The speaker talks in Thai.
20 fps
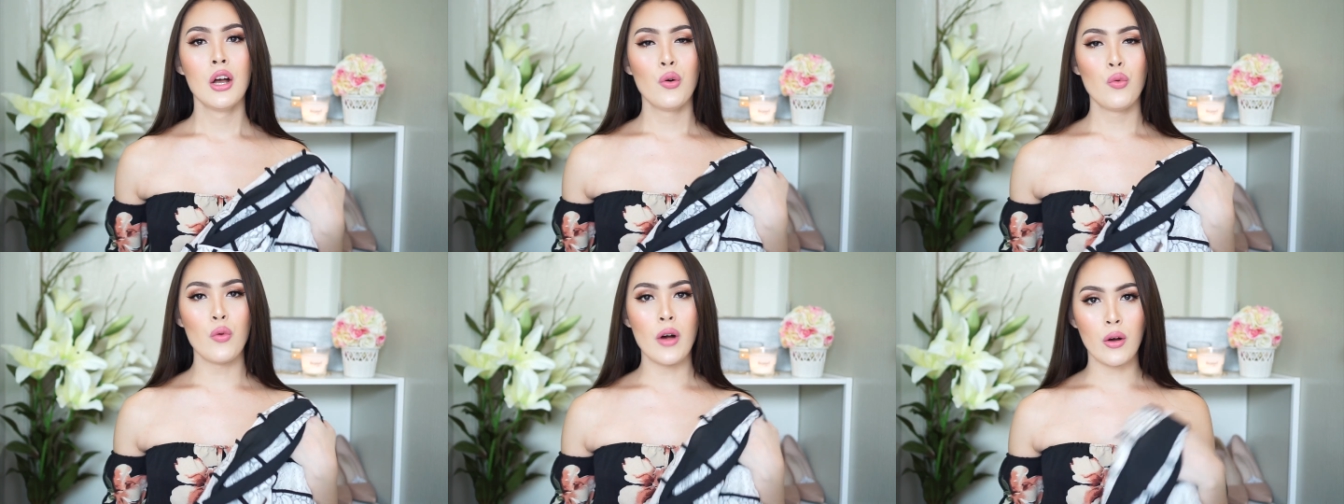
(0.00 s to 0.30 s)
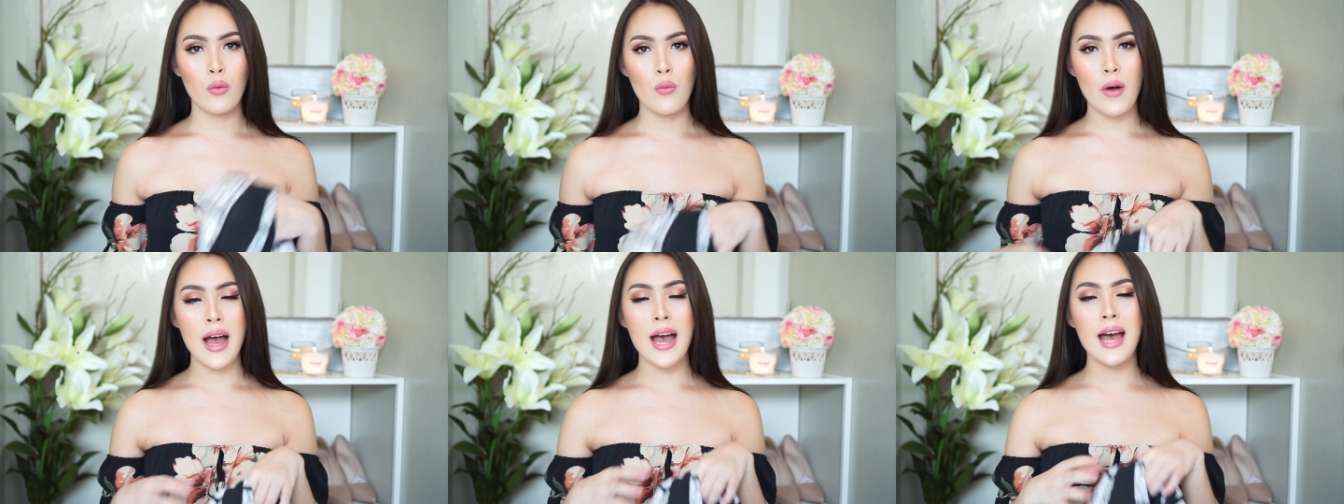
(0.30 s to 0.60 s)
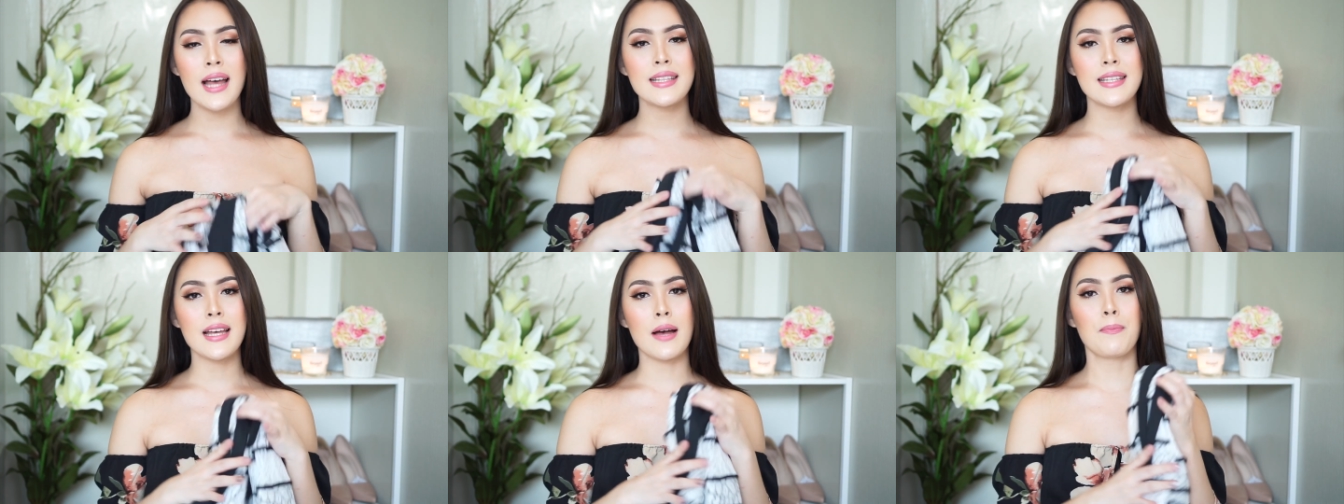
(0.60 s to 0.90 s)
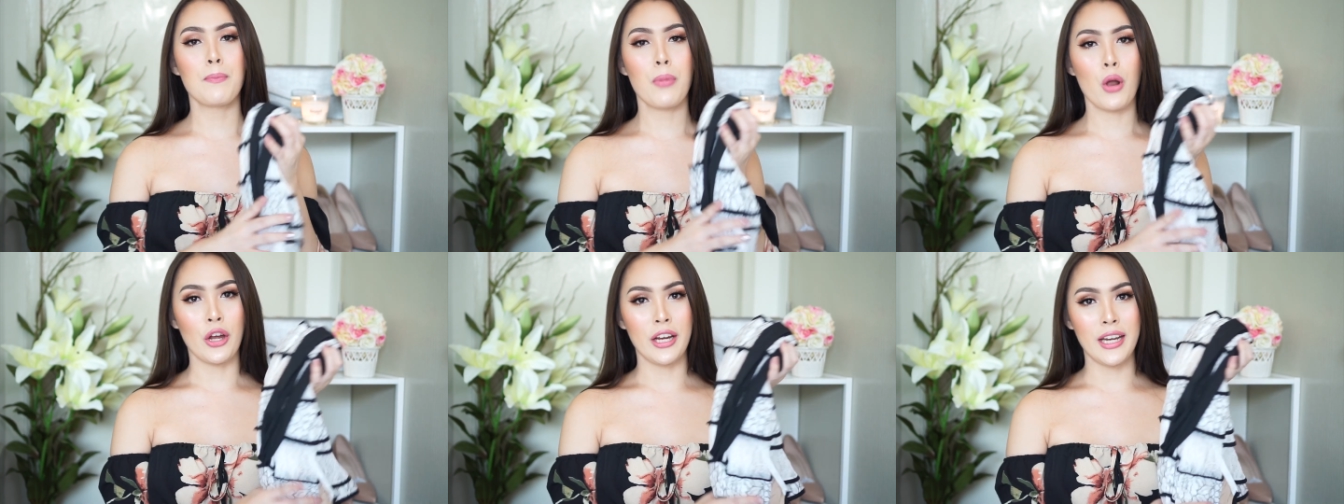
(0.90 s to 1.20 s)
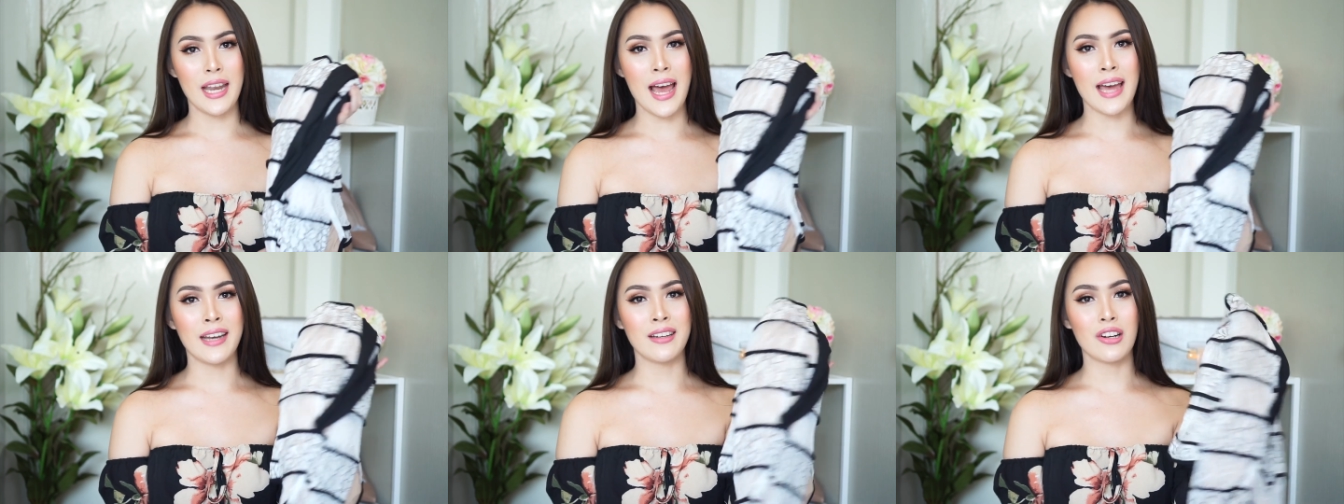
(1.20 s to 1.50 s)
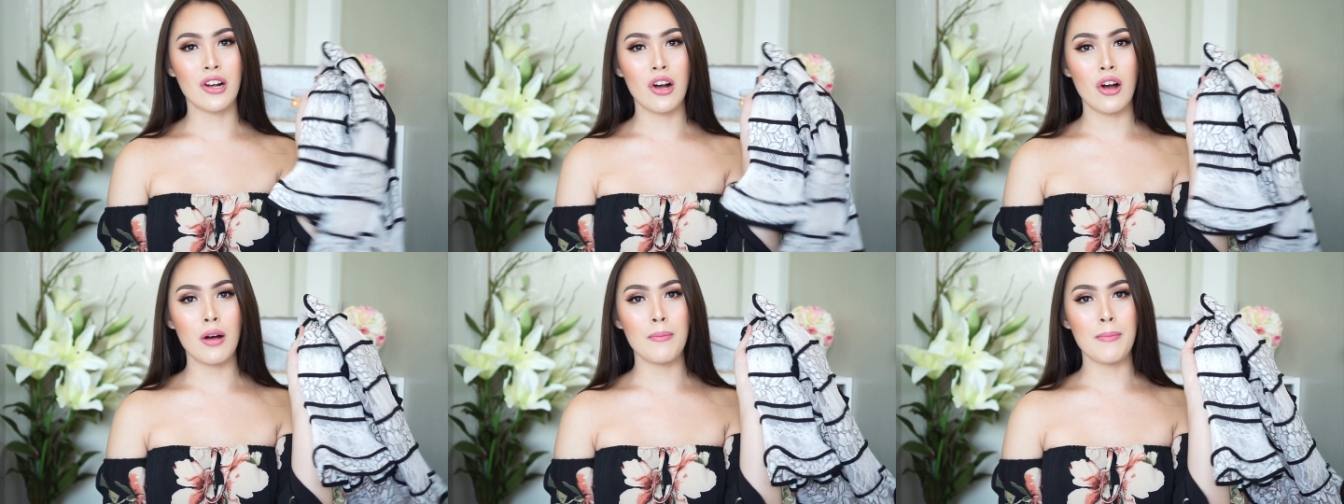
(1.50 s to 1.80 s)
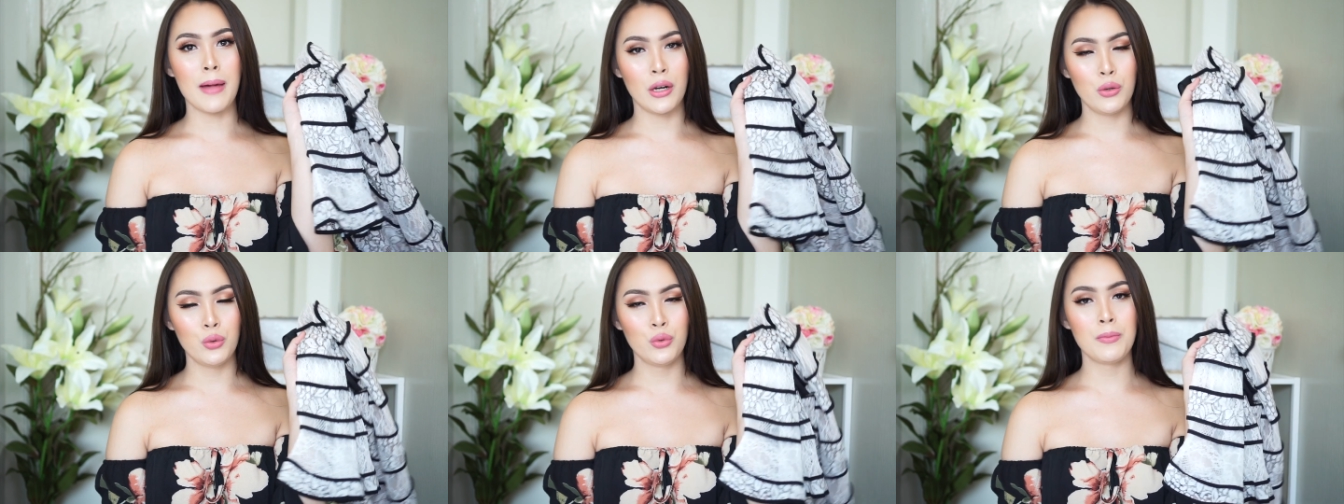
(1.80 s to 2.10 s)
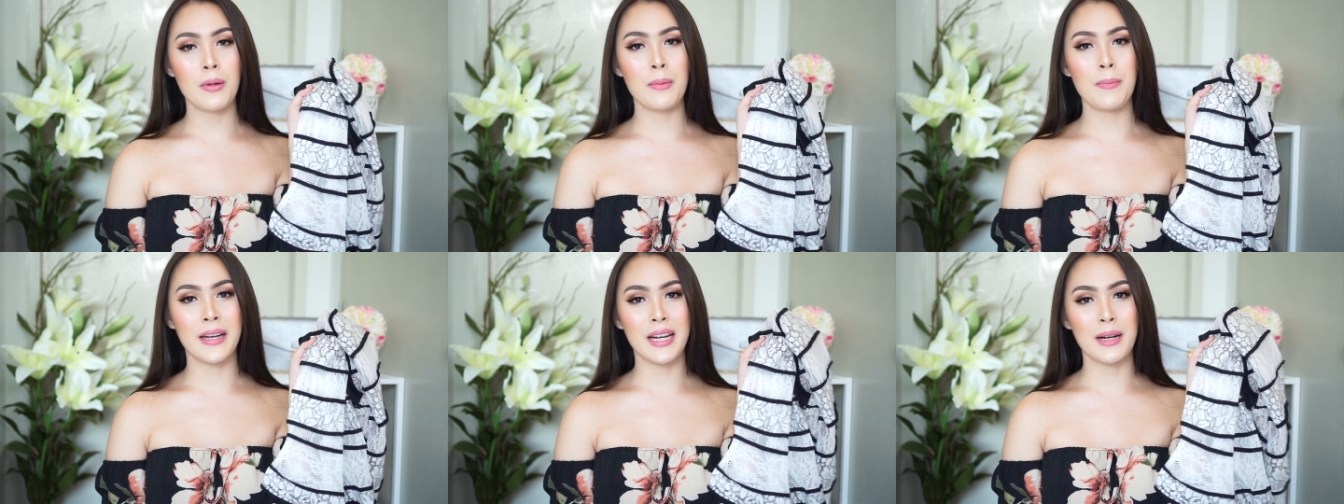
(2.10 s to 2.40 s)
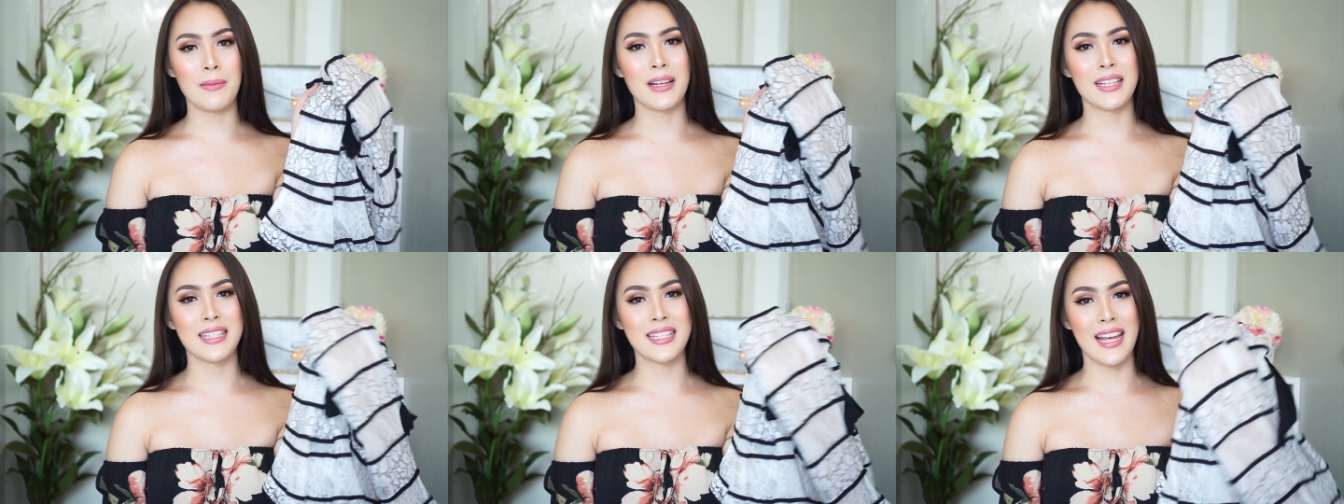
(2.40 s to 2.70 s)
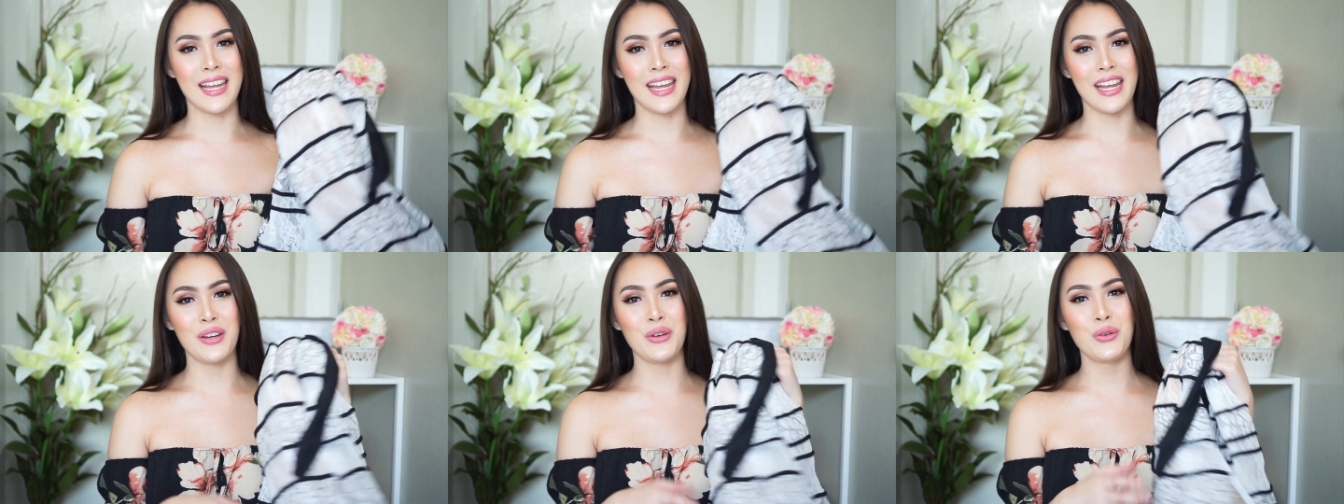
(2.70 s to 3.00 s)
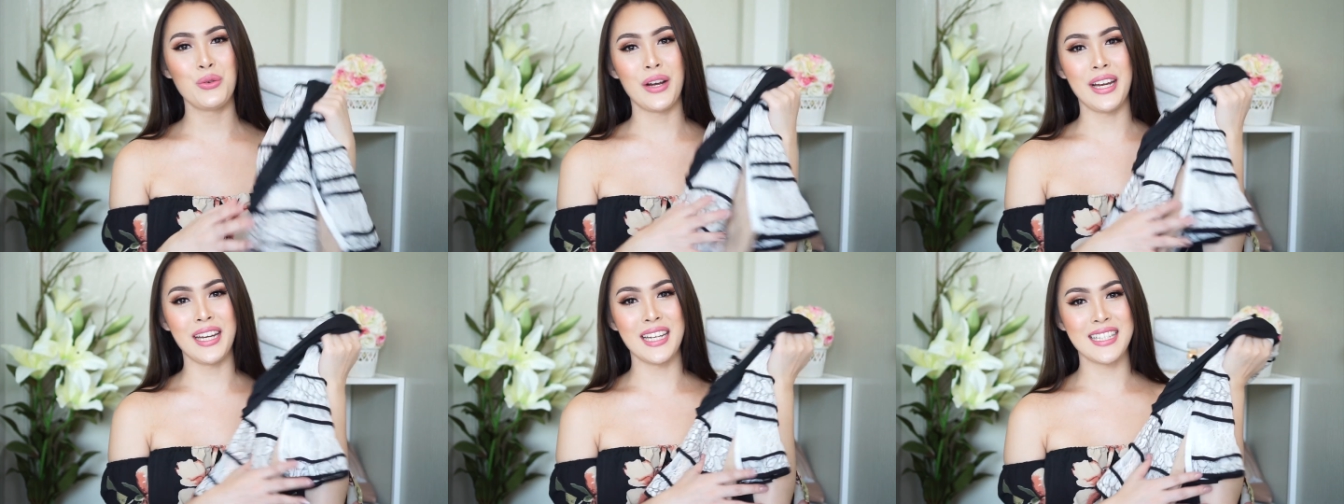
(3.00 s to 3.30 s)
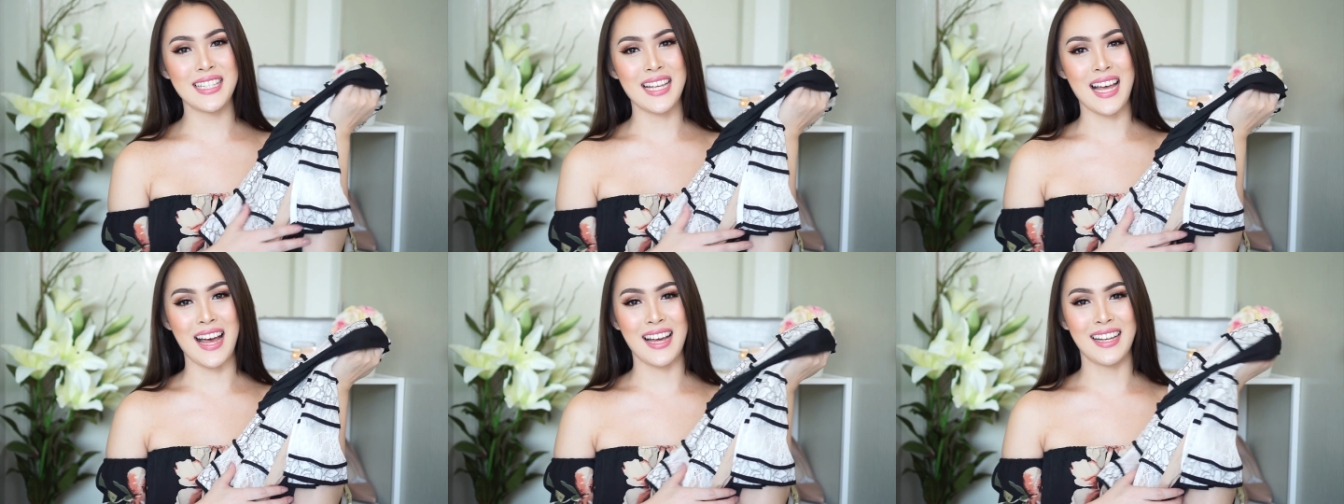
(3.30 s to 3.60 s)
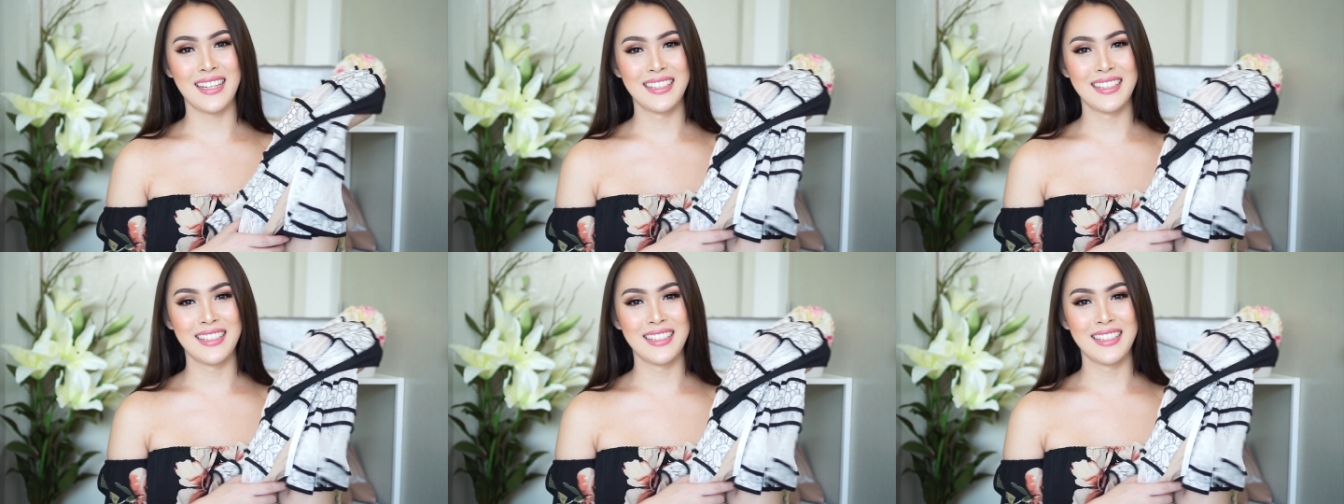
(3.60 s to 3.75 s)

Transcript: หวังว่าจะปล่อยทันก็มาลุ้นมาเป็นกำลังใจให้ด้วยนะจ๊ะ